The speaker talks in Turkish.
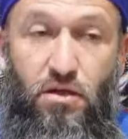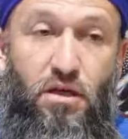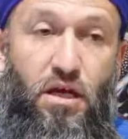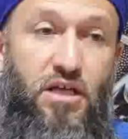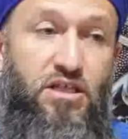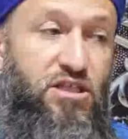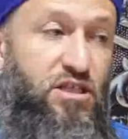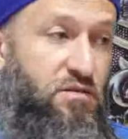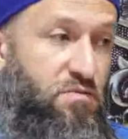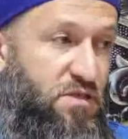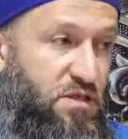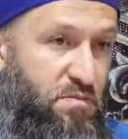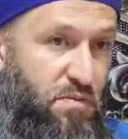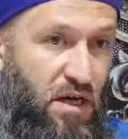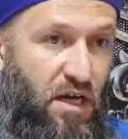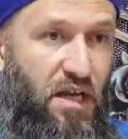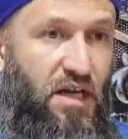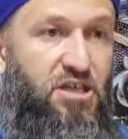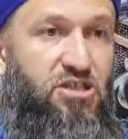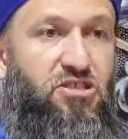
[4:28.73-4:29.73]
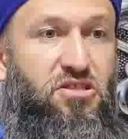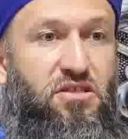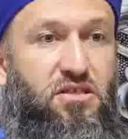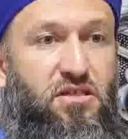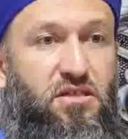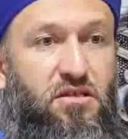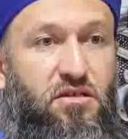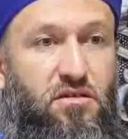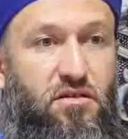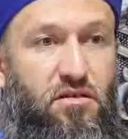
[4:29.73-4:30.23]
E şimdi biz bir ara
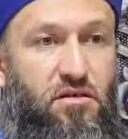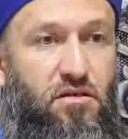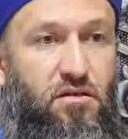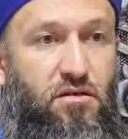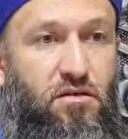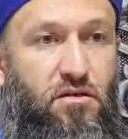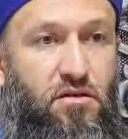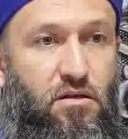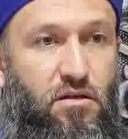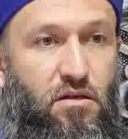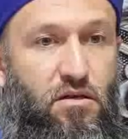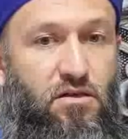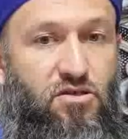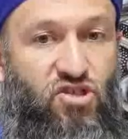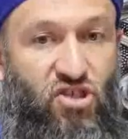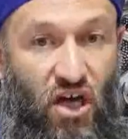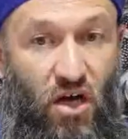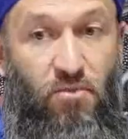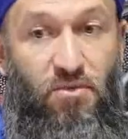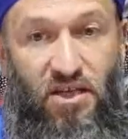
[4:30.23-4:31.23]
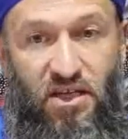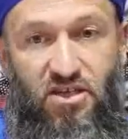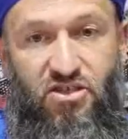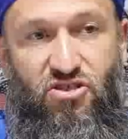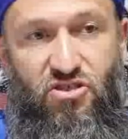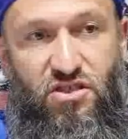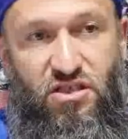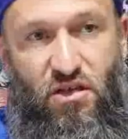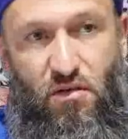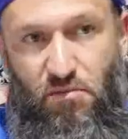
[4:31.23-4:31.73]
açtık. Camiler
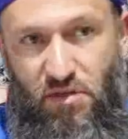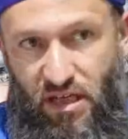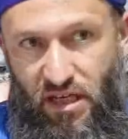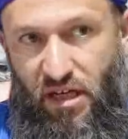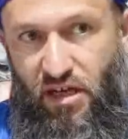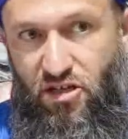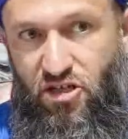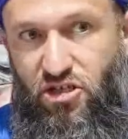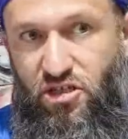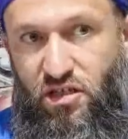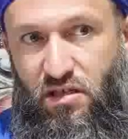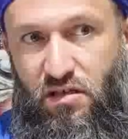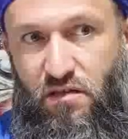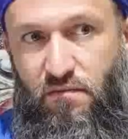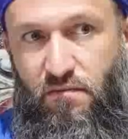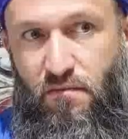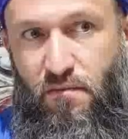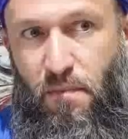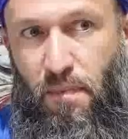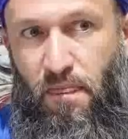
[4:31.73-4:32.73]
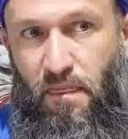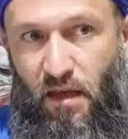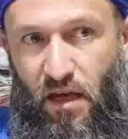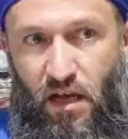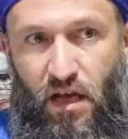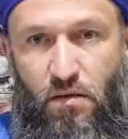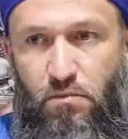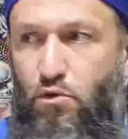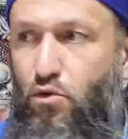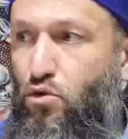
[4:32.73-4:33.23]
açıldığı zaman bir ara açtık.
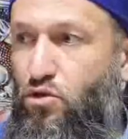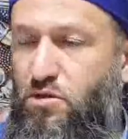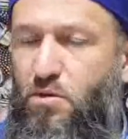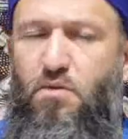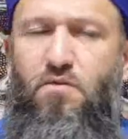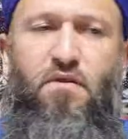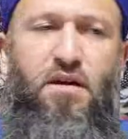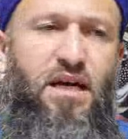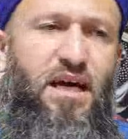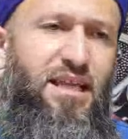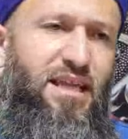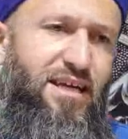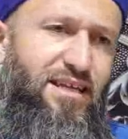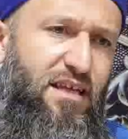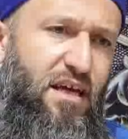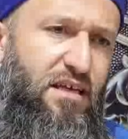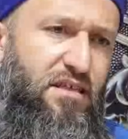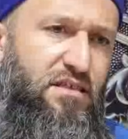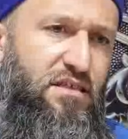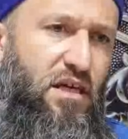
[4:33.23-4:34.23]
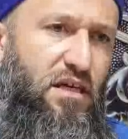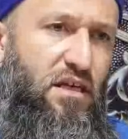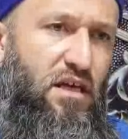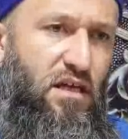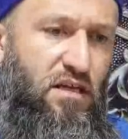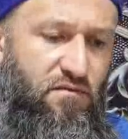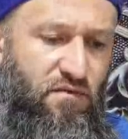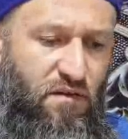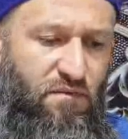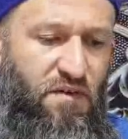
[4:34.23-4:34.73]
Elhamdülillah o zaman vakalar da az yani.
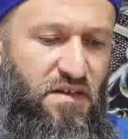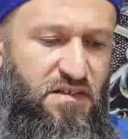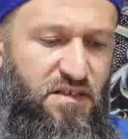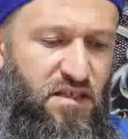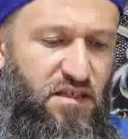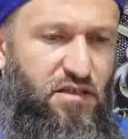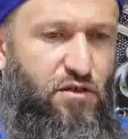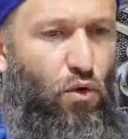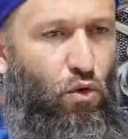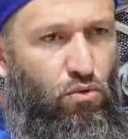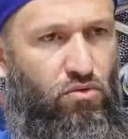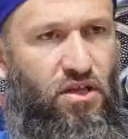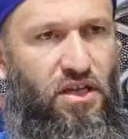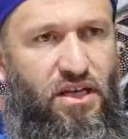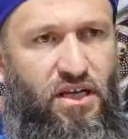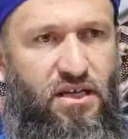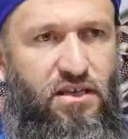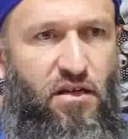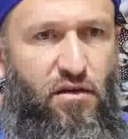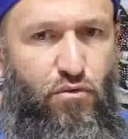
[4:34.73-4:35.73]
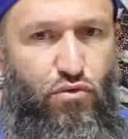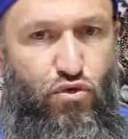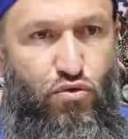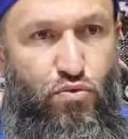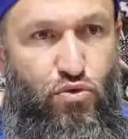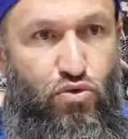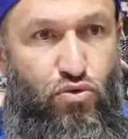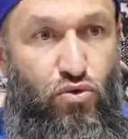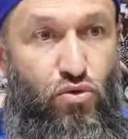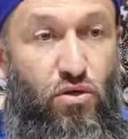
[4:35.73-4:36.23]
Yani vefat sayısı onlara kadar
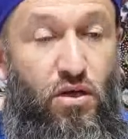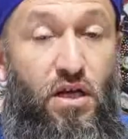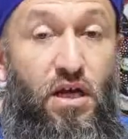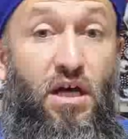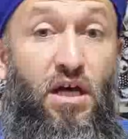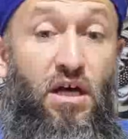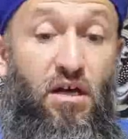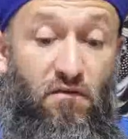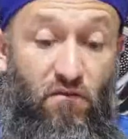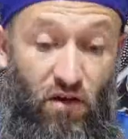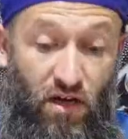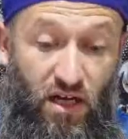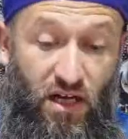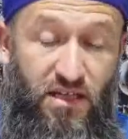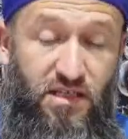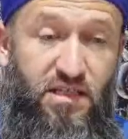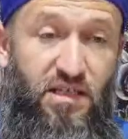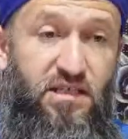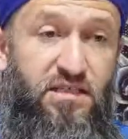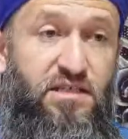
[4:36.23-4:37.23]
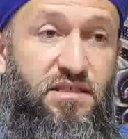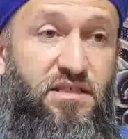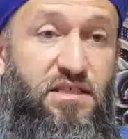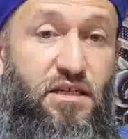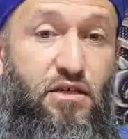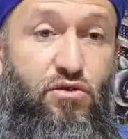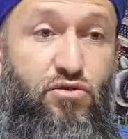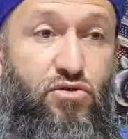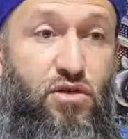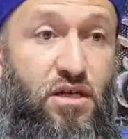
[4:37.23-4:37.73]
düşmüştü. Vaka sayısı
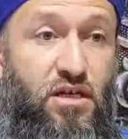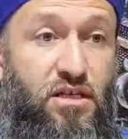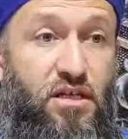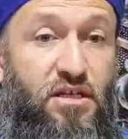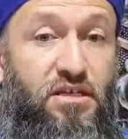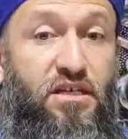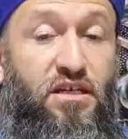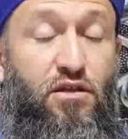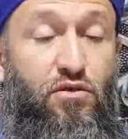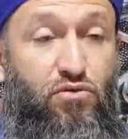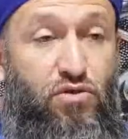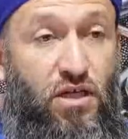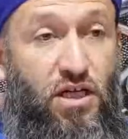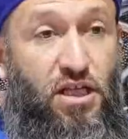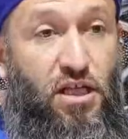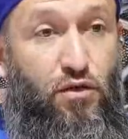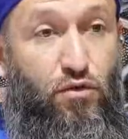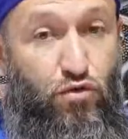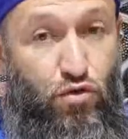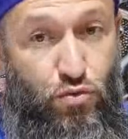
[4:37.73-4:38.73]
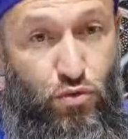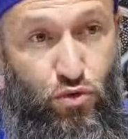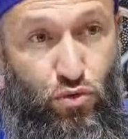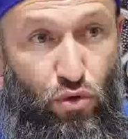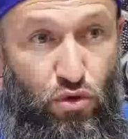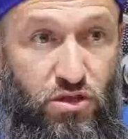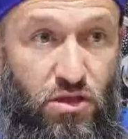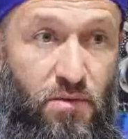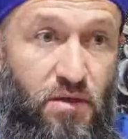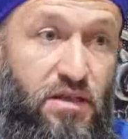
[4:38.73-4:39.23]
800'e kadar 700'e kadar düşmüştü.
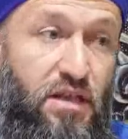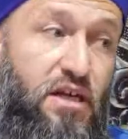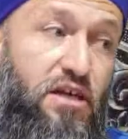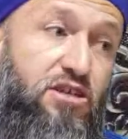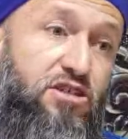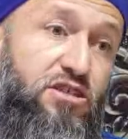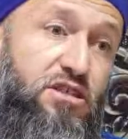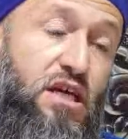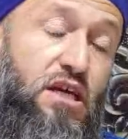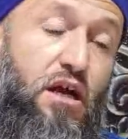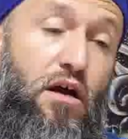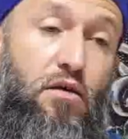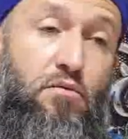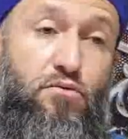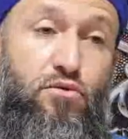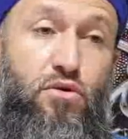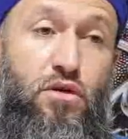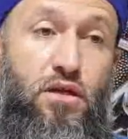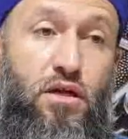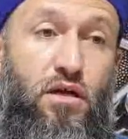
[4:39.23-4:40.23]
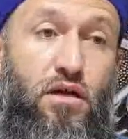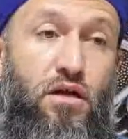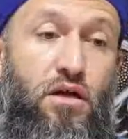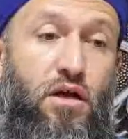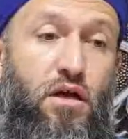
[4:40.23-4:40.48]
O zamanlar açtık elhamdülillah.